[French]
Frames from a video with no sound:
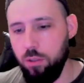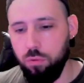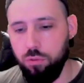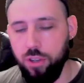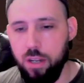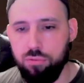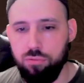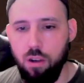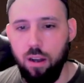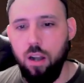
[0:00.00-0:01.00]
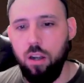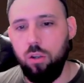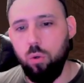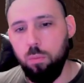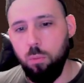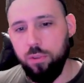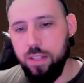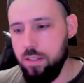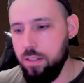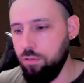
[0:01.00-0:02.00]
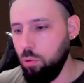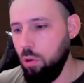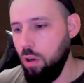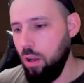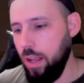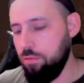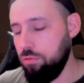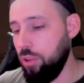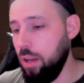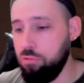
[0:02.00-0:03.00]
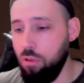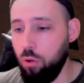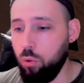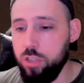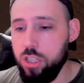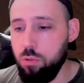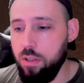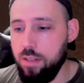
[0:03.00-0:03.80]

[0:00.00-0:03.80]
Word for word: Donc vous allez pouvoir l'augmenter de niveau et vous allez pouvoir le continuer.